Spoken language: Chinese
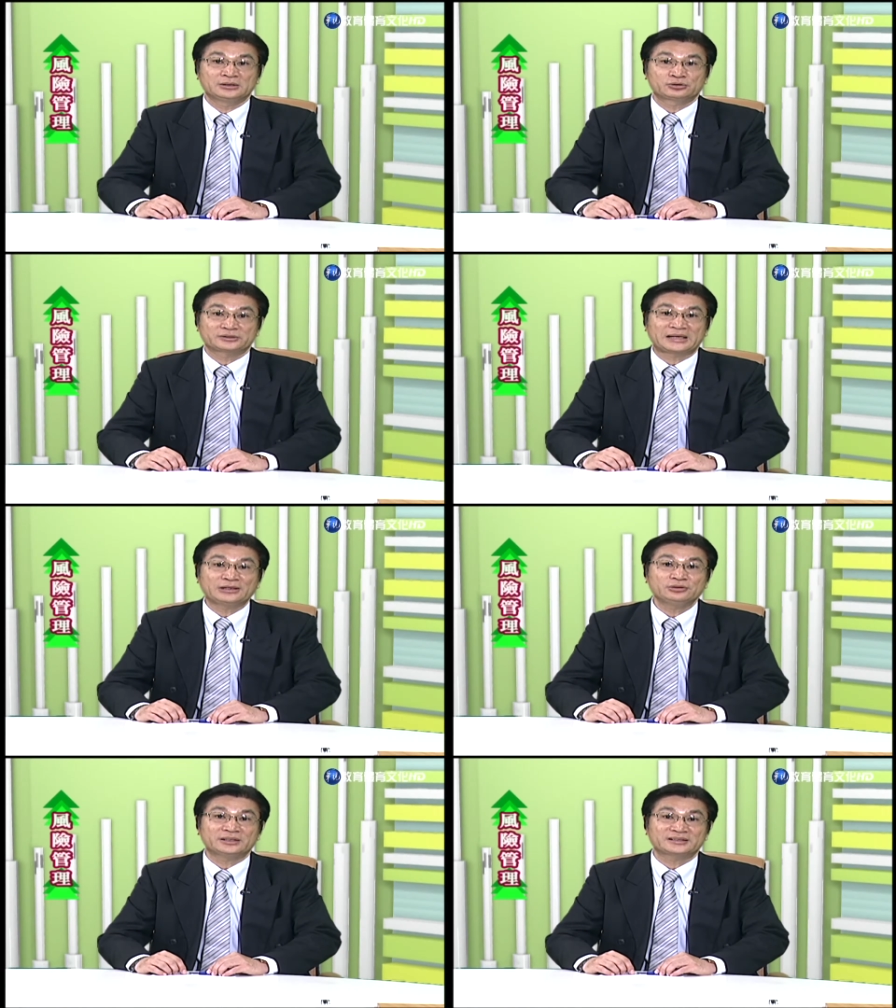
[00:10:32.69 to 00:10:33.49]
所
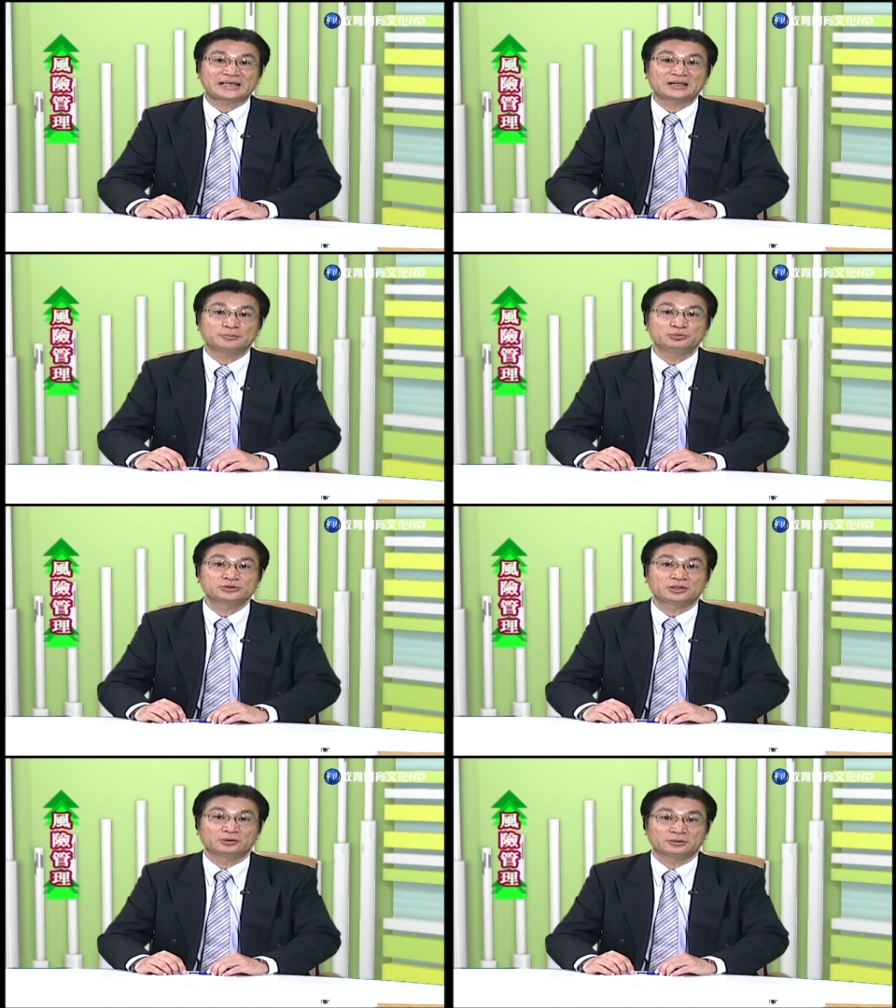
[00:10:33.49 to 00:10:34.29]
采取的三个步
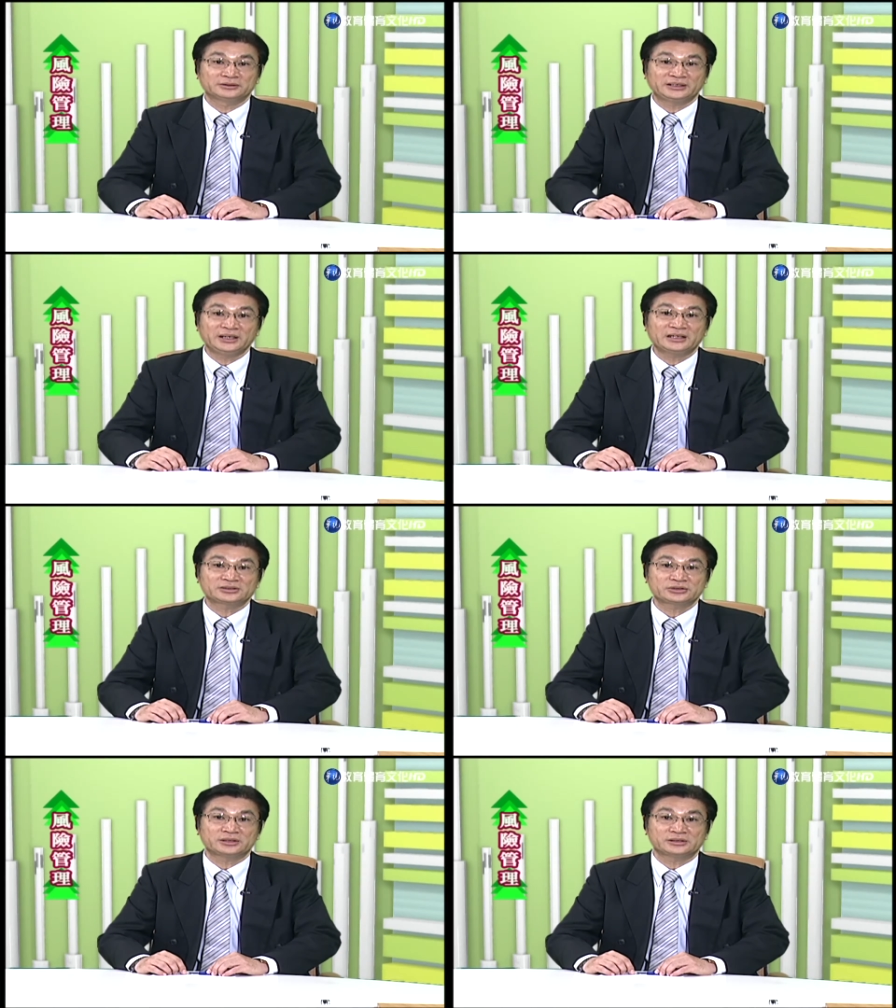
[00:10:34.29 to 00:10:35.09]
骤，第一
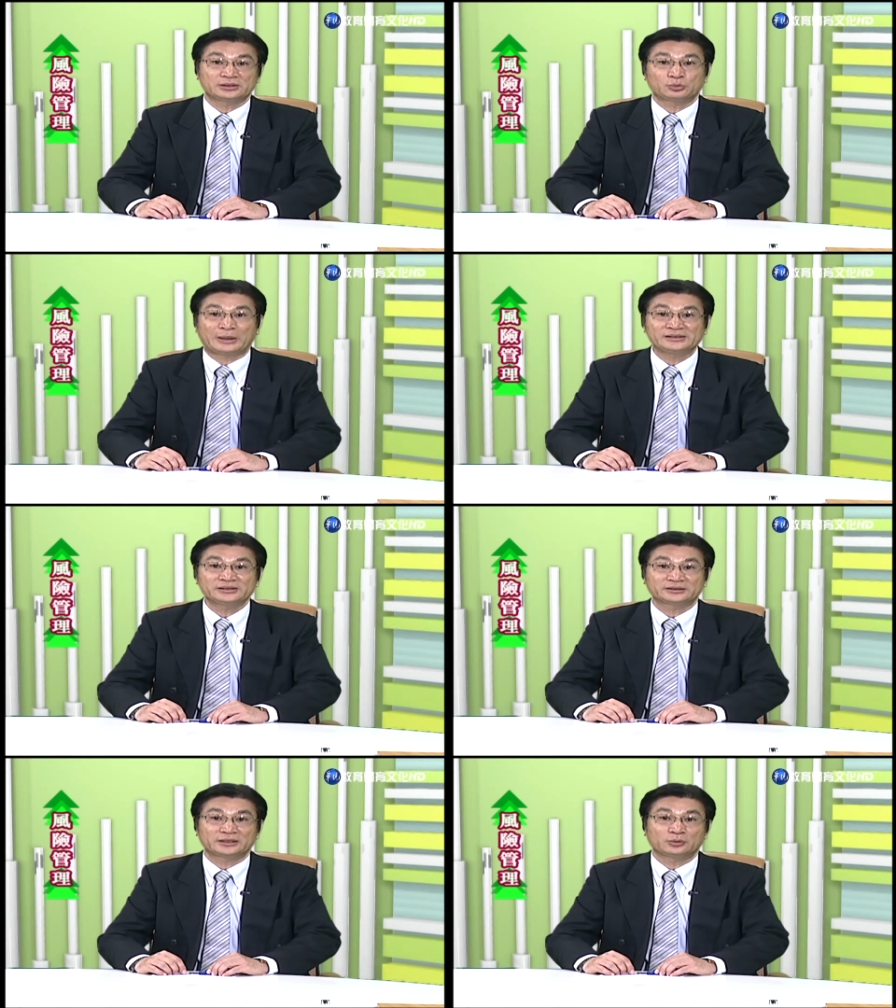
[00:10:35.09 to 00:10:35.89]
个是完
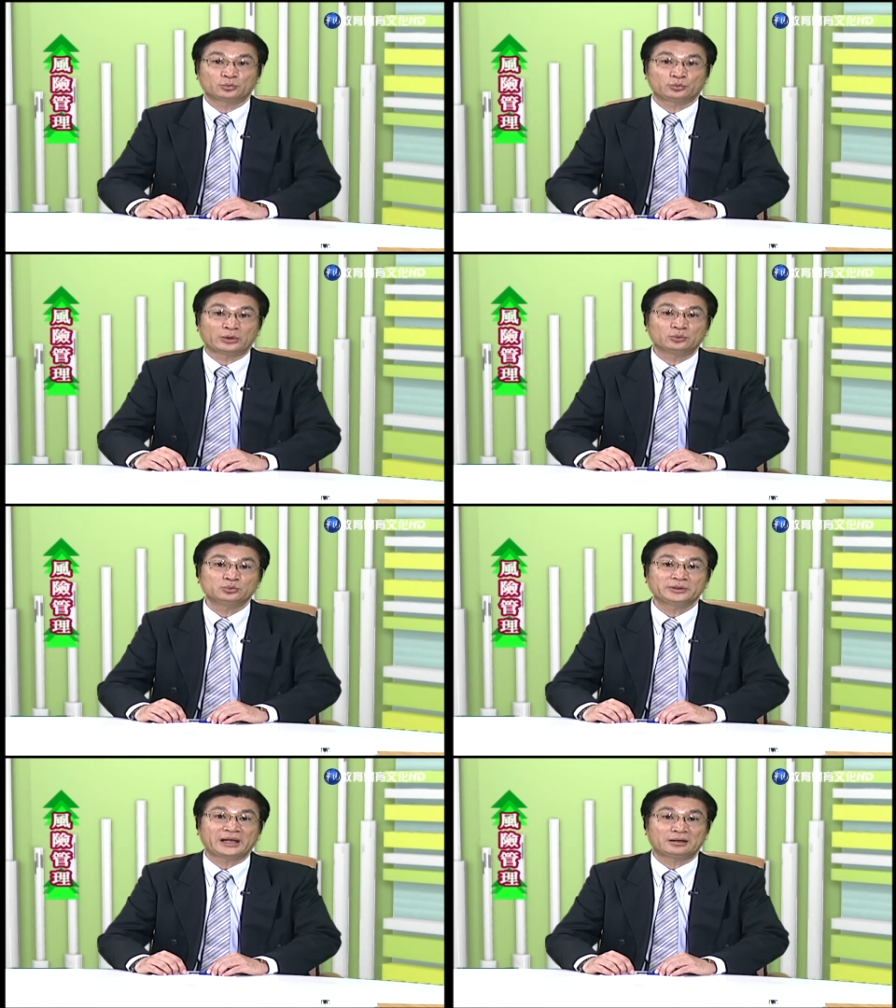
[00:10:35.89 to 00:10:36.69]
整的原
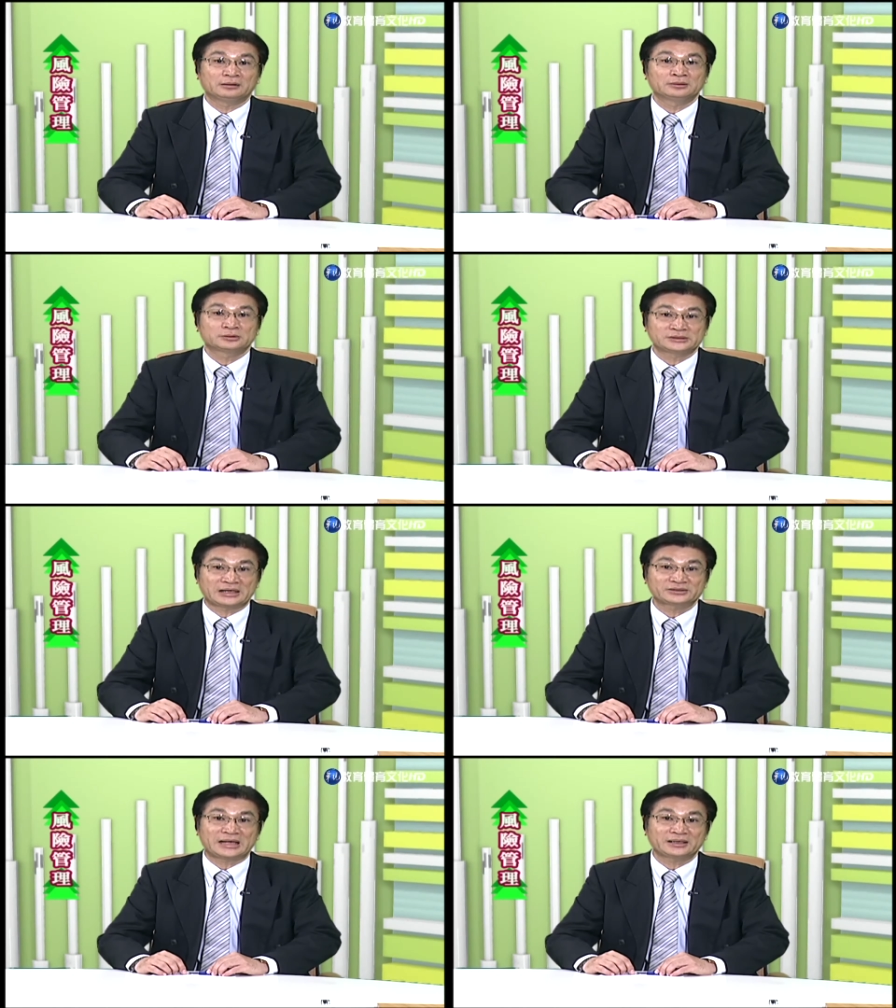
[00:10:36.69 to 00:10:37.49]
物料。
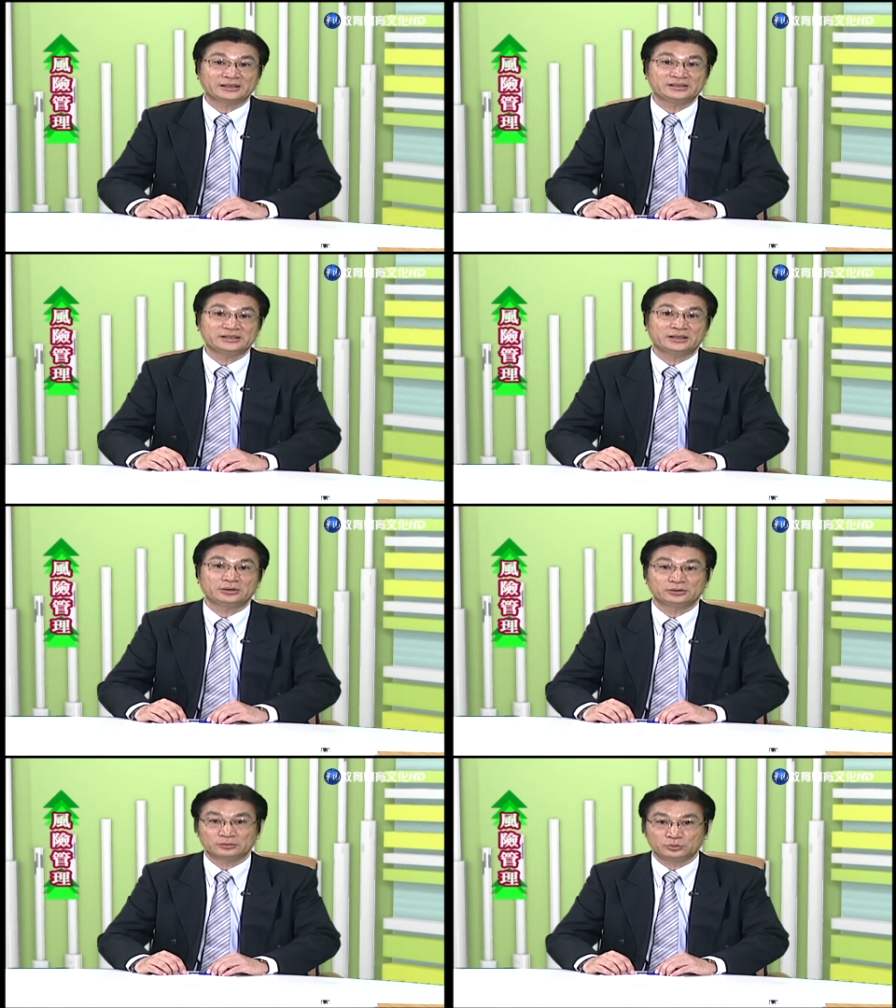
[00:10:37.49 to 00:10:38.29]
厂商以
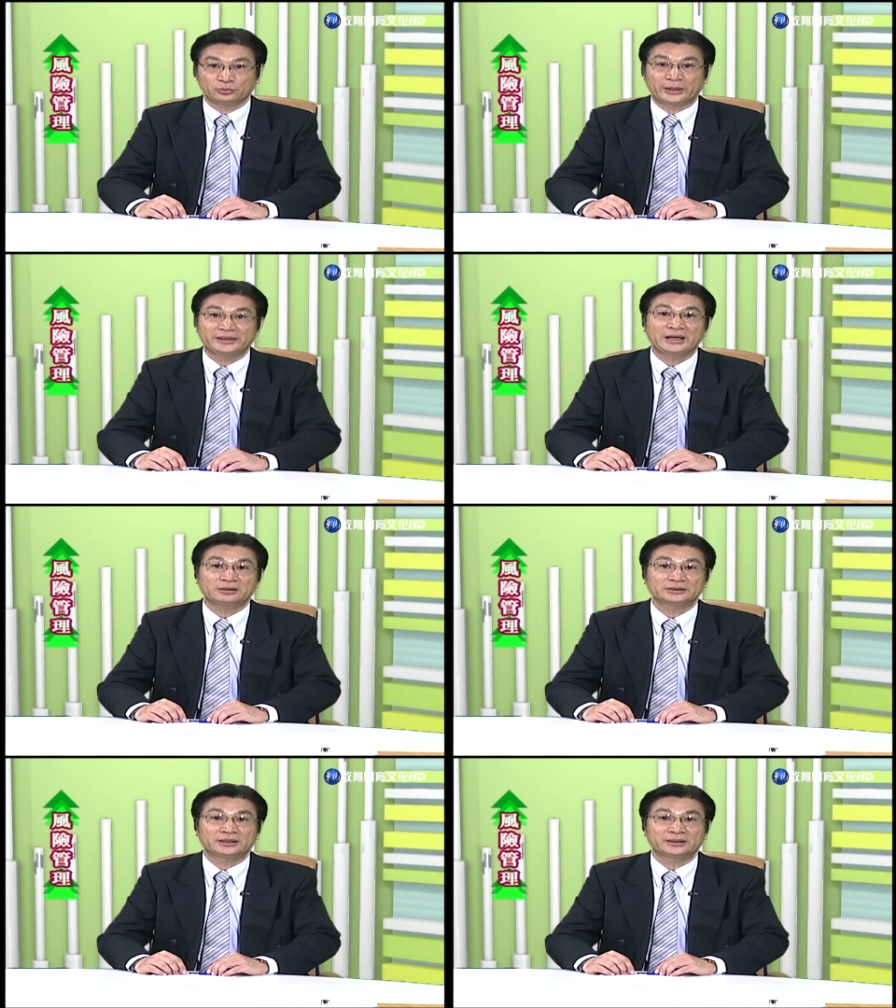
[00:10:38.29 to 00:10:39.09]
及原
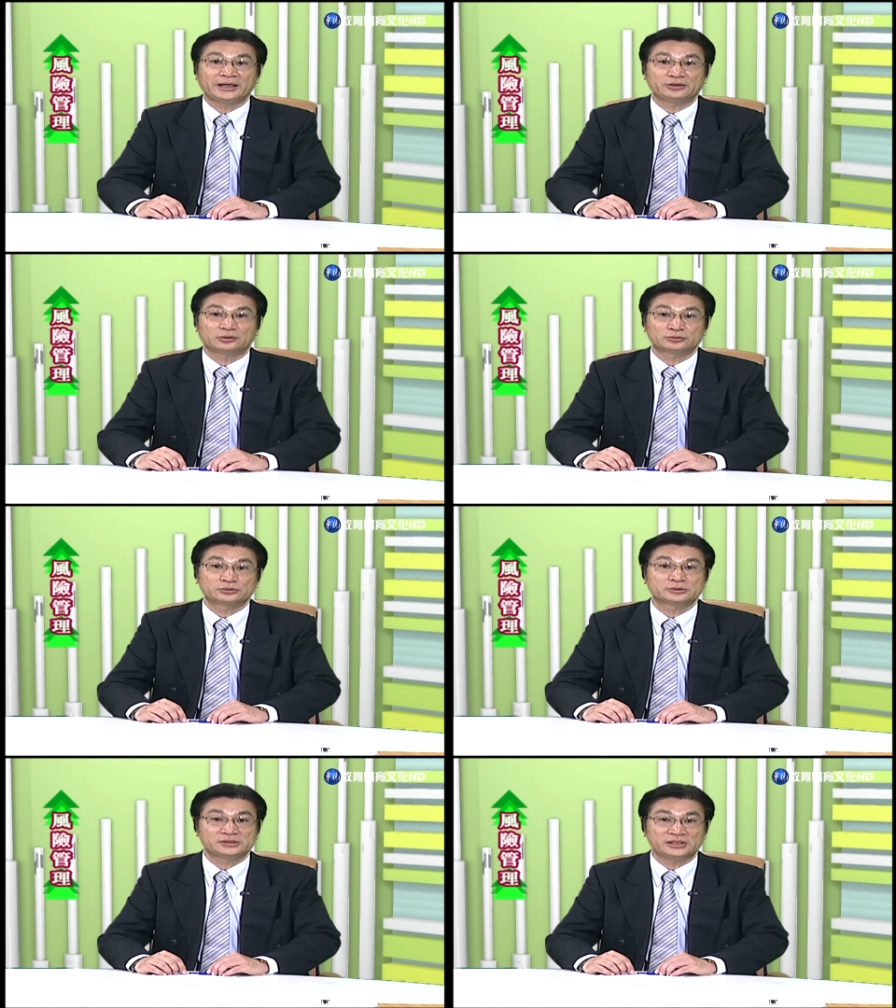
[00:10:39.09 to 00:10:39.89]
料的内容
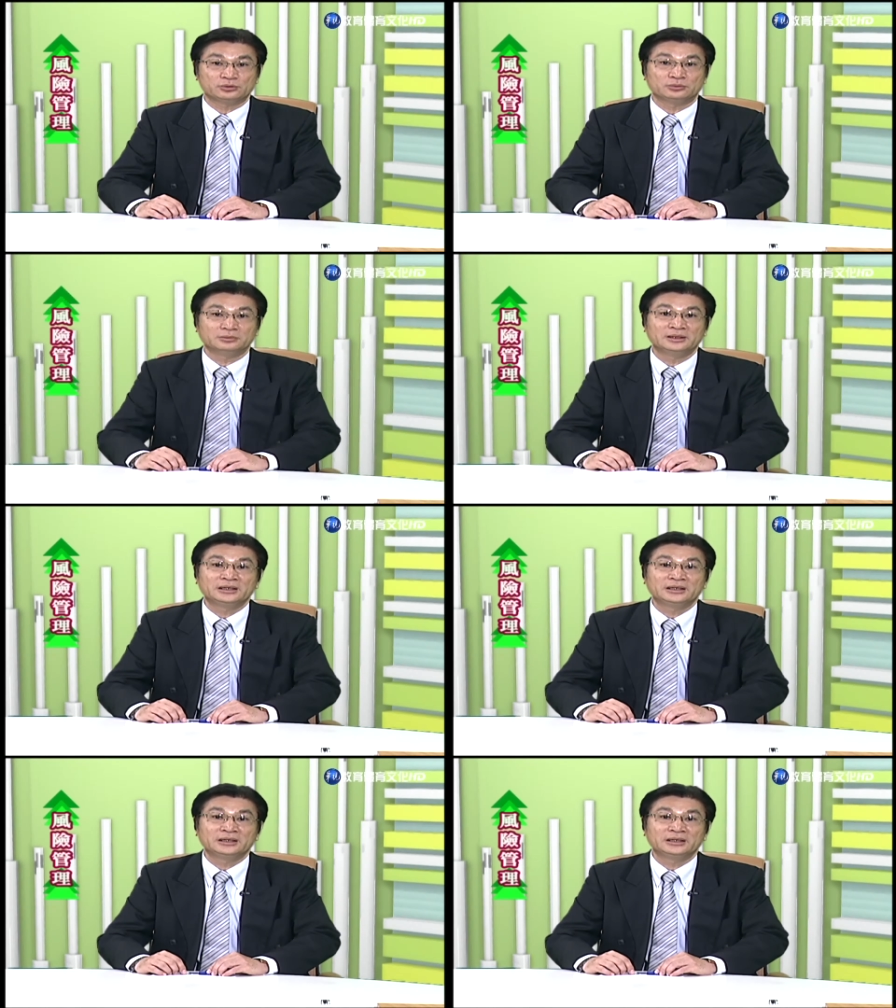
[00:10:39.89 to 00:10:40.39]
记录，